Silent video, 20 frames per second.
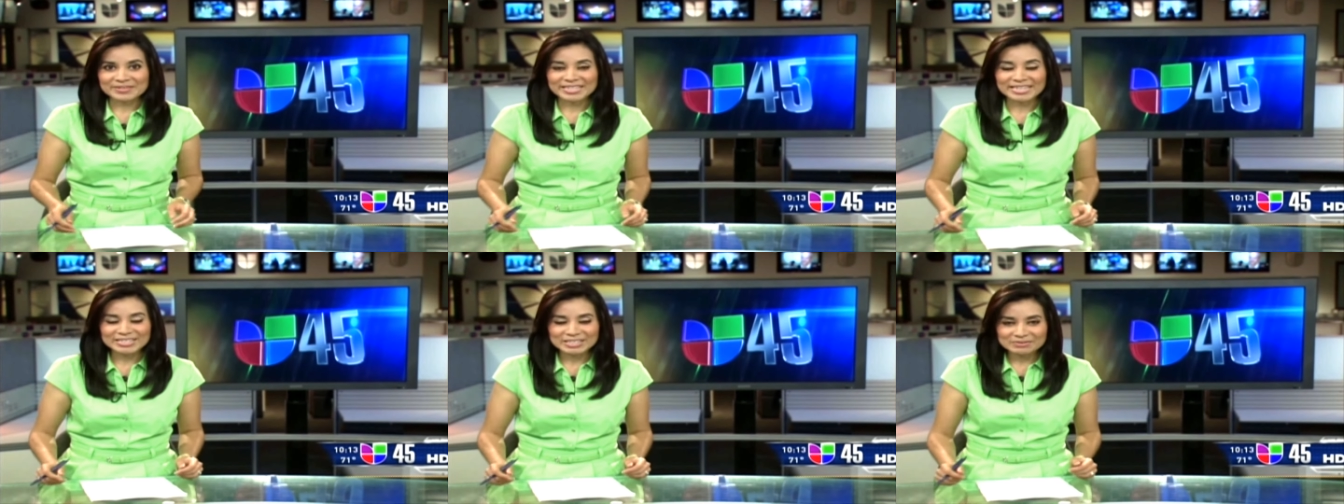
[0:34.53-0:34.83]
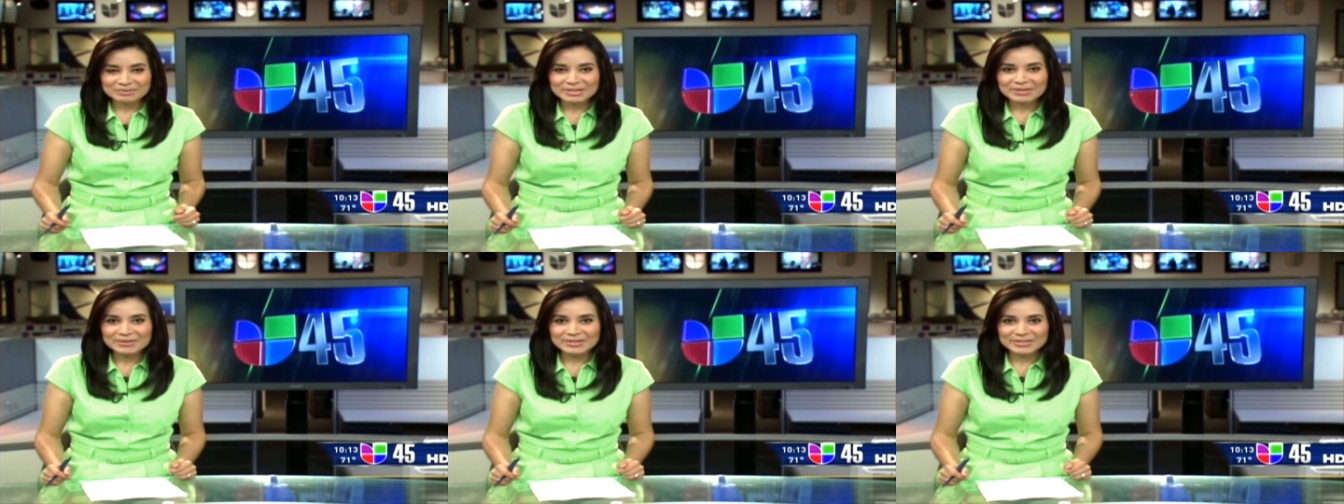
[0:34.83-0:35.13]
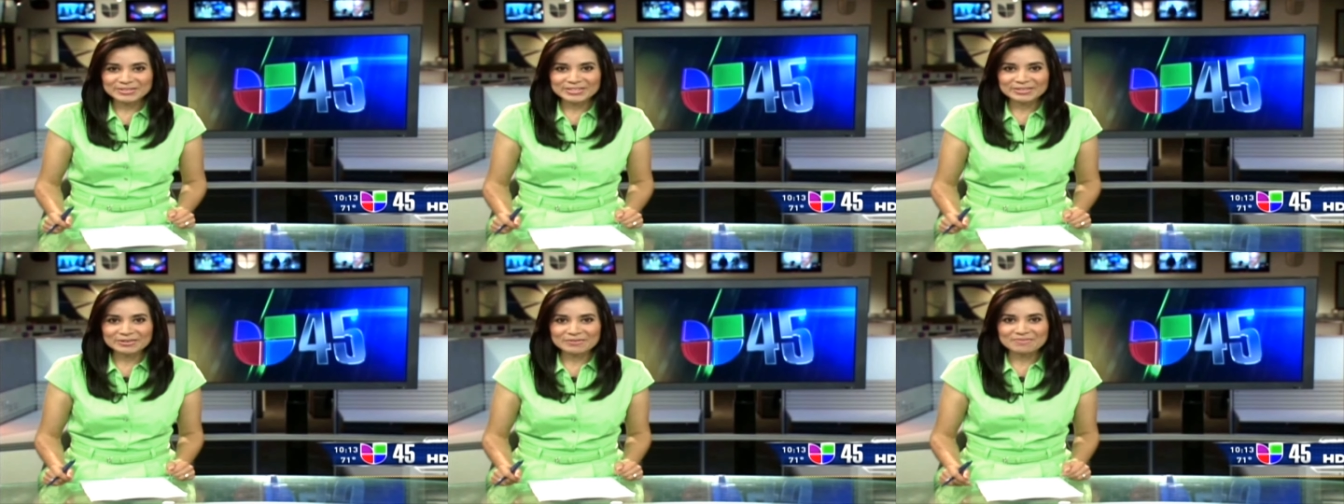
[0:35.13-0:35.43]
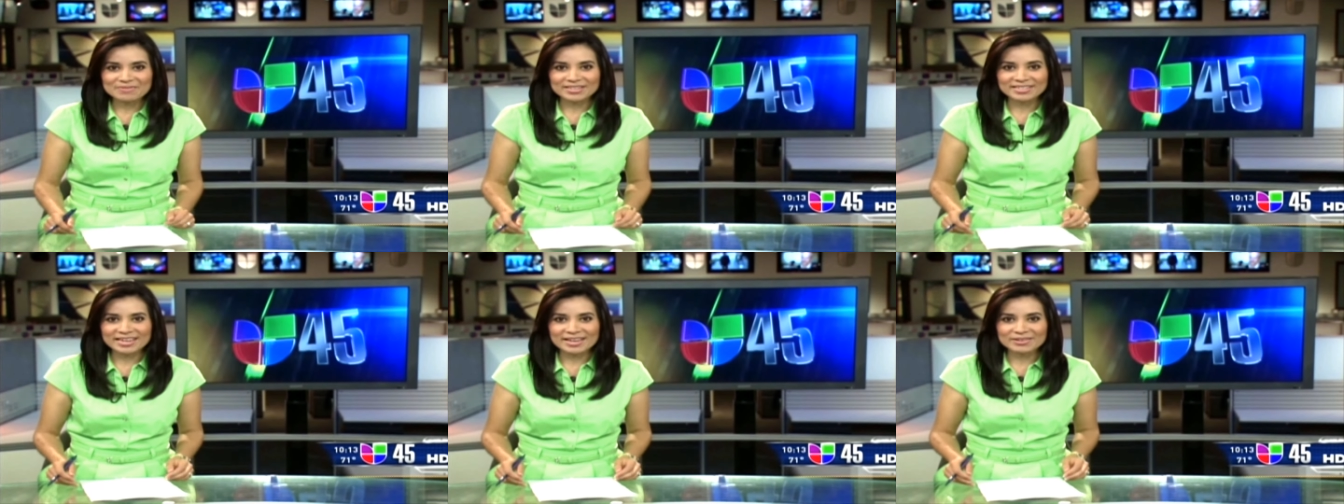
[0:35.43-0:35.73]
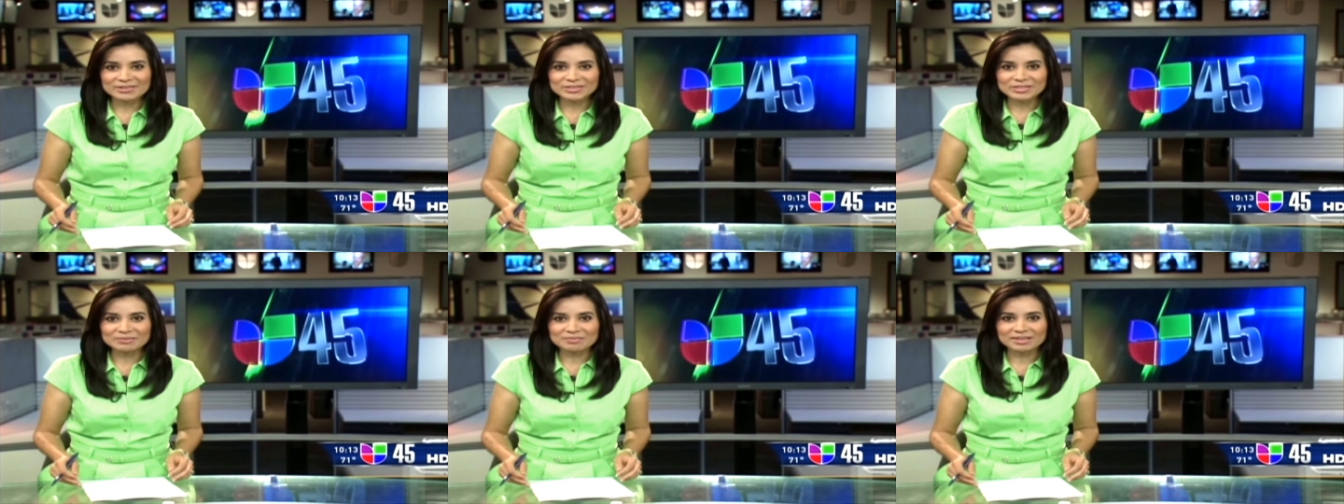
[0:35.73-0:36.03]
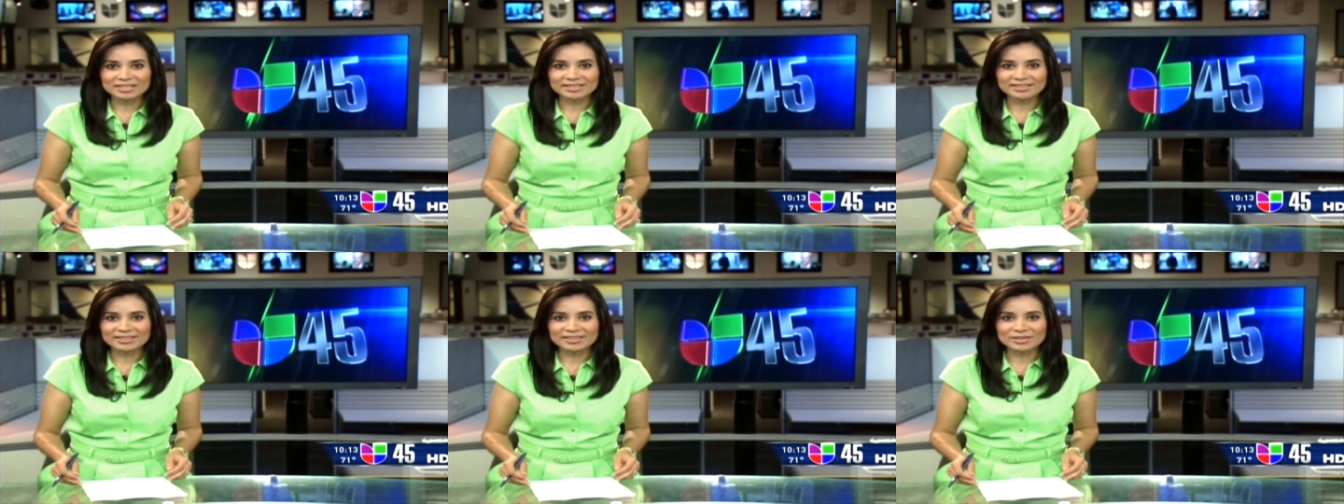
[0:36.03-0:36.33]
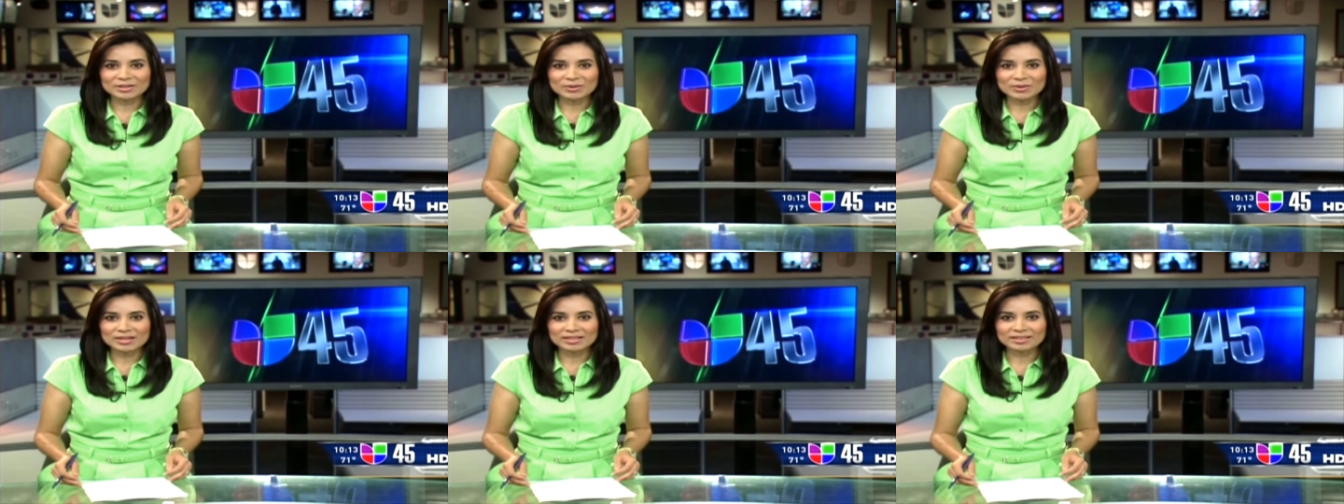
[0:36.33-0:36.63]
Gracias por habernos acompañado, de parte
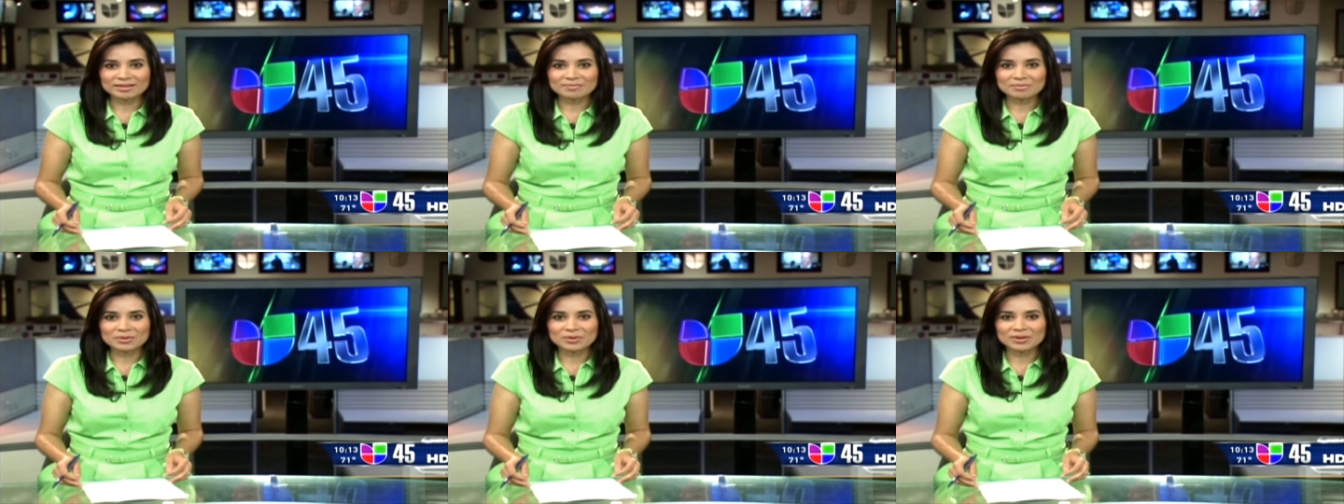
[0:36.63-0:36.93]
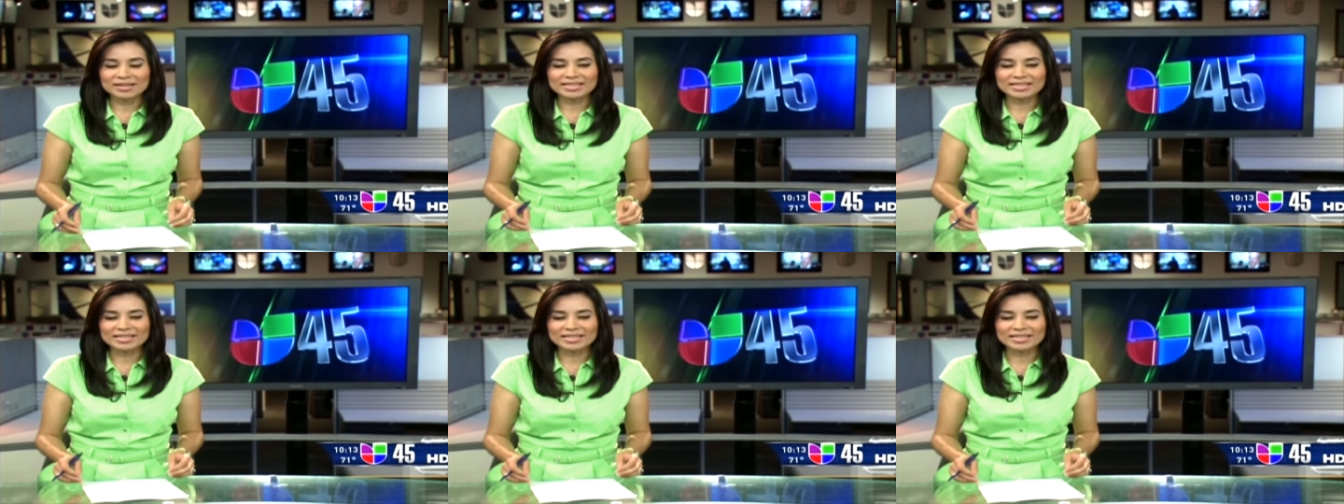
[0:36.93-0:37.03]
de todo el equipo